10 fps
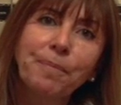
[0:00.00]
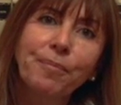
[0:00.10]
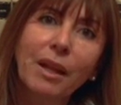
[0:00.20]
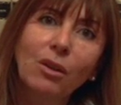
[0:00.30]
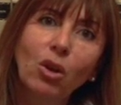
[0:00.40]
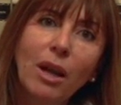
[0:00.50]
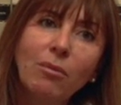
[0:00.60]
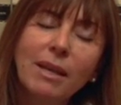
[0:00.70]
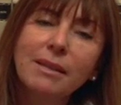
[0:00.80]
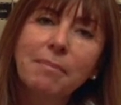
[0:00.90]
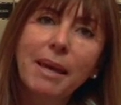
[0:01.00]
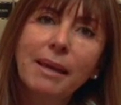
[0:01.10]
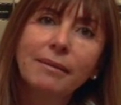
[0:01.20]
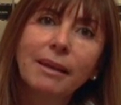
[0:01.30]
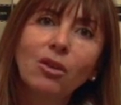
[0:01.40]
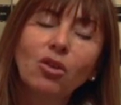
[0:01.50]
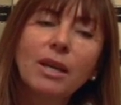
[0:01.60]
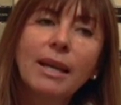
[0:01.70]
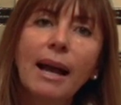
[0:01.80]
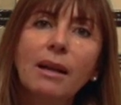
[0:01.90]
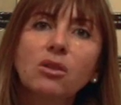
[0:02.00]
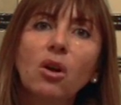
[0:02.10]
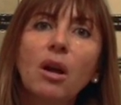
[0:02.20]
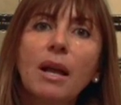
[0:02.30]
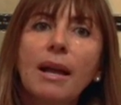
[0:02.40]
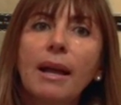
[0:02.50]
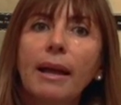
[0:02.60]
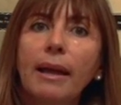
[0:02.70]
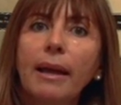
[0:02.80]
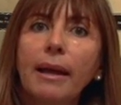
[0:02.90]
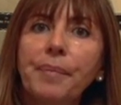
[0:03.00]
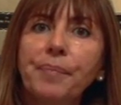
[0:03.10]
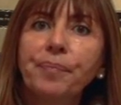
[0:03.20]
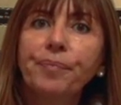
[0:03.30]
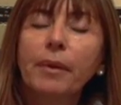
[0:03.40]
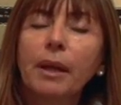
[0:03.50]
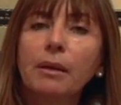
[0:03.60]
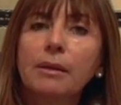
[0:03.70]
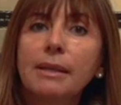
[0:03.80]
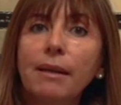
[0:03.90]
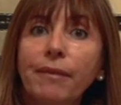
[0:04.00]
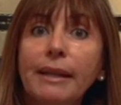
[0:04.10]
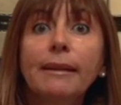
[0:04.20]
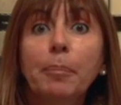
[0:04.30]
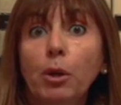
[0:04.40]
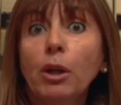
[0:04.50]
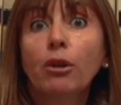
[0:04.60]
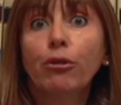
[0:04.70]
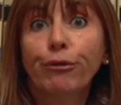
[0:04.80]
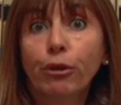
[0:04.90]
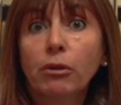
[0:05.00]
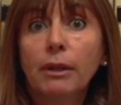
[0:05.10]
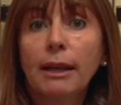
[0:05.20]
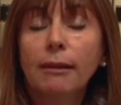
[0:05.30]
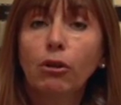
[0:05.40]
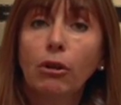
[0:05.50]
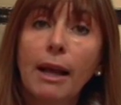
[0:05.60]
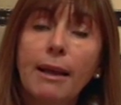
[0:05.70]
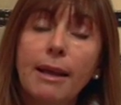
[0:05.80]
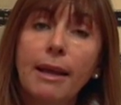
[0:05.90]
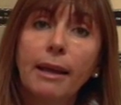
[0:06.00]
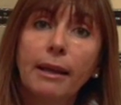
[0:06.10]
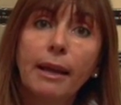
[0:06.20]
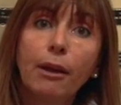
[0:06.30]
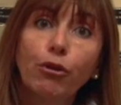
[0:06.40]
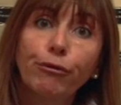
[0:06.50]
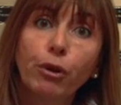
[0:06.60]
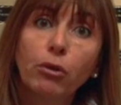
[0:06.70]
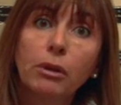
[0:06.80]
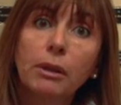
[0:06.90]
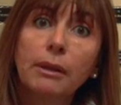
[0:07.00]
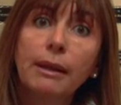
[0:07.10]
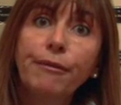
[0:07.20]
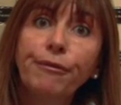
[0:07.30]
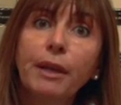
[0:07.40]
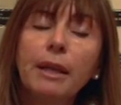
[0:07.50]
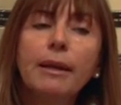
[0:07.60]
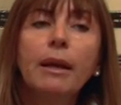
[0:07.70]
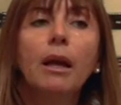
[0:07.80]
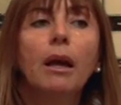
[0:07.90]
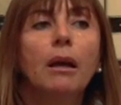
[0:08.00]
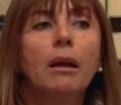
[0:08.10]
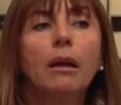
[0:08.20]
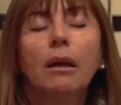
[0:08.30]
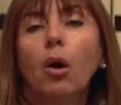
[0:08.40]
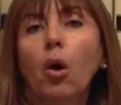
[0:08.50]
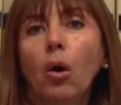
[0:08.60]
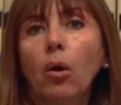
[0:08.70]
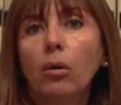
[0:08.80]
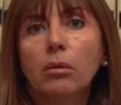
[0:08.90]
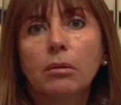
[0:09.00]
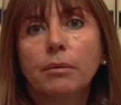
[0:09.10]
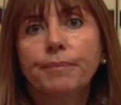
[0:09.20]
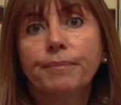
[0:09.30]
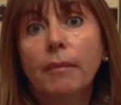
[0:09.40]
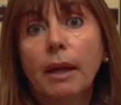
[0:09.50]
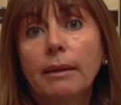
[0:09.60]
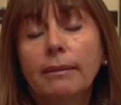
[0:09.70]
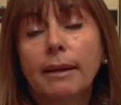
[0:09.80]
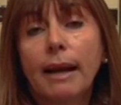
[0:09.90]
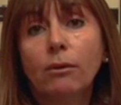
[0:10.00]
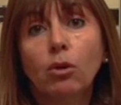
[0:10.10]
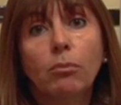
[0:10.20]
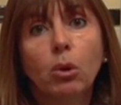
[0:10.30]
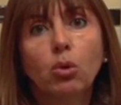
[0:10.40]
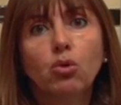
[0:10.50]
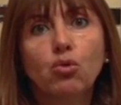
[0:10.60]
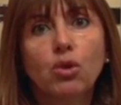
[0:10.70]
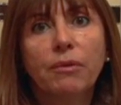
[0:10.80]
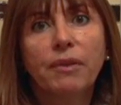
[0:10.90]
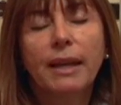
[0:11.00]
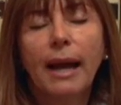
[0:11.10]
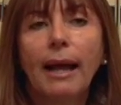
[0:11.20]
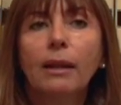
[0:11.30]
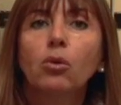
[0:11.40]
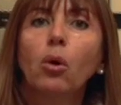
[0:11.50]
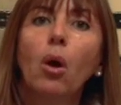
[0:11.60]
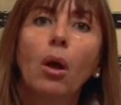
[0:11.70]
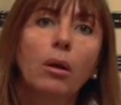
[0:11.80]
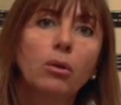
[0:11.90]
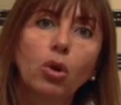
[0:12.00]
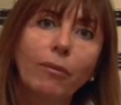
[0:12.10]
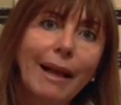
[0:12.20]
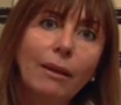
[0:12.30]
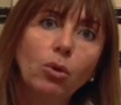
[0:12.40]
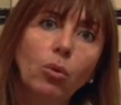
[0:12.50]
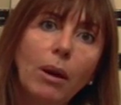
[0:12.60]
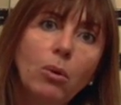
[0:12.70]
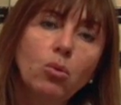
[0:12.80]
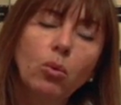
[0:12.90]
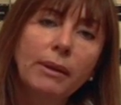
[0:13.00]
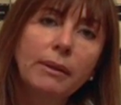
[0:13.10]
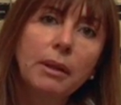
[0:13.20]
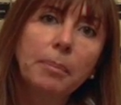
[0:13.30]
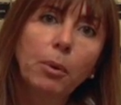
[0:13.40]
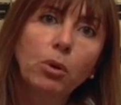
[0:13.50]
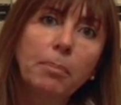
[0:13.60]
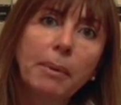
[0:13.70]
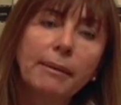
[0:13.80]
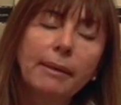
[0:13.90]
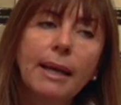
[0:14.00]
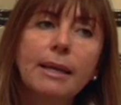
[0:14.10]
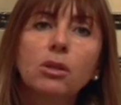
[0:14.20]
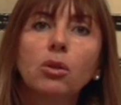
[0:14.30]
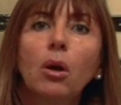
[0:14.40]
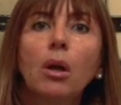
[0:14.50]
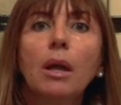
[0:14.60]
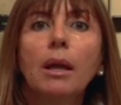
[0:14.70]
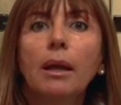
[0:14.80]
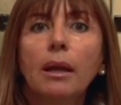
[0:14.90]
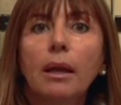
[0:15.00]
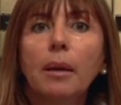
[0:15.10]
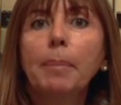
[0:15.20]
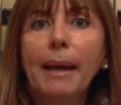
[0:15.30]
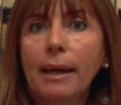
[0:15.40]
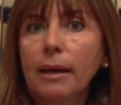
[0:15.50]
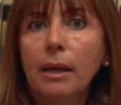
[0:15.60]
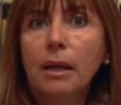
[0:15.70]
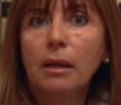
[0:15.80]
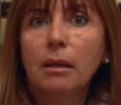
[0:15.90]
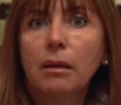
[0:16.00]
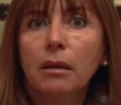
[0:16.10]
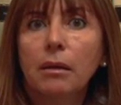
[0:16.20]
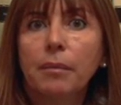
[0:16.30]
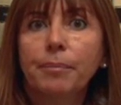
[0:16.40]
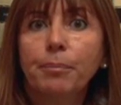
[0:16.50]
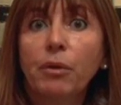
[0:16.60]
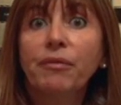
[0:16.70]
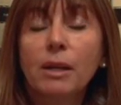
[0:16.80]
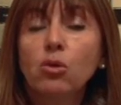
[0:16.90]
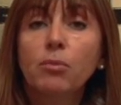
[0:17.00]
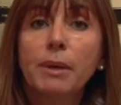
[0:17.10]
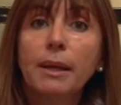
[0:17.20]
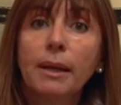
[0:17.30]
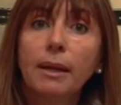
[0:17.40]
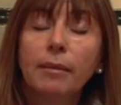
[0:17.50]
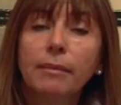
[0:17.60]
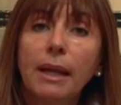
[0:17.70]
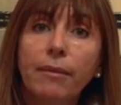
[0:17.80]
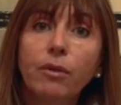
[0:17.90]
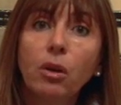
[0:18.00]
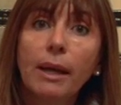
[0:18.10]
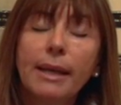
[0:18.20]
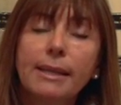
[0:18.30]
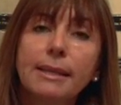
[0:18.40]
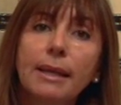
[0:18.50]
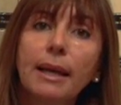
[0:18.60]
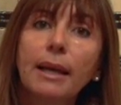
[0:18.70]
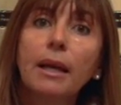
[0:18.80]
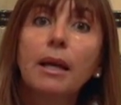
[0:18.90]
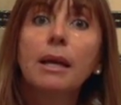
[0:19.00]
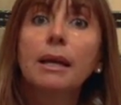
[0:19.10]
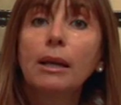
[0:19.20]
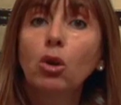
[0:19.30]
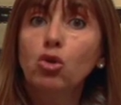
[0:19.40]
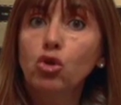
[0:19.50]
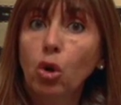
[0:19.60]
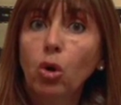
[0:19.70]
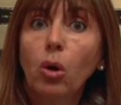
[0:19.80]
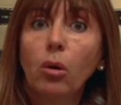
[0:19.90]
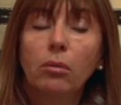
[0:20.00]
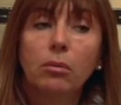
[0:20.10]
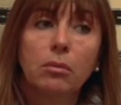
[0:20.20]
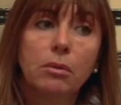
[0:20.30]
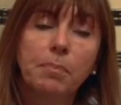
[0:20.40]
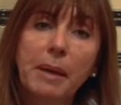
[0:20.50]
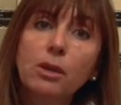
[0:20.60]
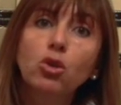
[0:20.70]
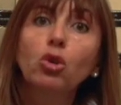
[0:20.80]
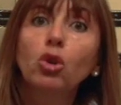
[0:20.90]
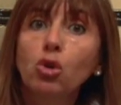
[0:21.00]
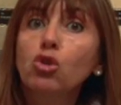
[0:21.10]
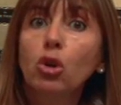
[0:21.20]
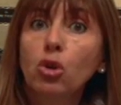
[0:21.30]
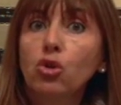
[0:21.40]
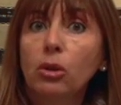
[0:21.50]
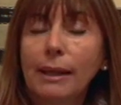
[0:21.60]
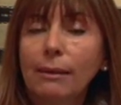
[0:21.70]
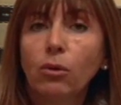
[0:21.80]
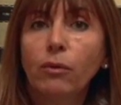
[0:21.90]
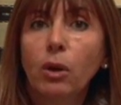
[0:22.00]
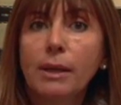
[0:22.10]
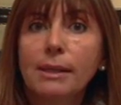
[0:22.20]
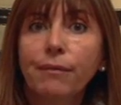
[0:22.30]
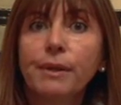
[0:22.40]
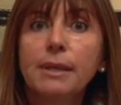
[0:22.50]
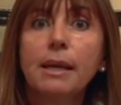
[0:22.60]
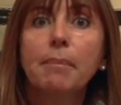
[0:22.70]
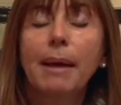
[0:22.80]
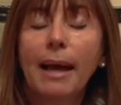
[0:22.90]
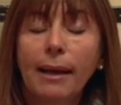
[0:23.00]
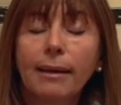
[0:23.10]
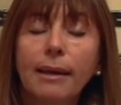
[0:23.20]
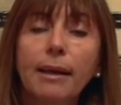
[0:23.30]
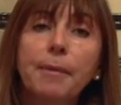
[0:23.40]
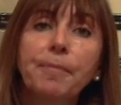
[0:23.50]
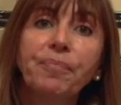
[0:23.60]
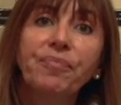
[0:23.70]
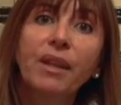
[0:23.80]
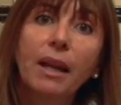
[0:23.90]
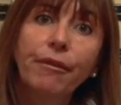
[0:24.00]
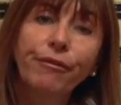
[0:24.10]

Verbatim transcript: mm, non è un esimente in ogni caso, ehm, si avventa poi nei confronti della donna e nei confronti dei figli eh, o ehm, litigando in modo ingiustificato, eh, trovando qualunque tipo di pretesto, eh, per ehm, poi far subire le, delle violenze che non sono spesso non sono soltanto violenze fisiche, ma anche delle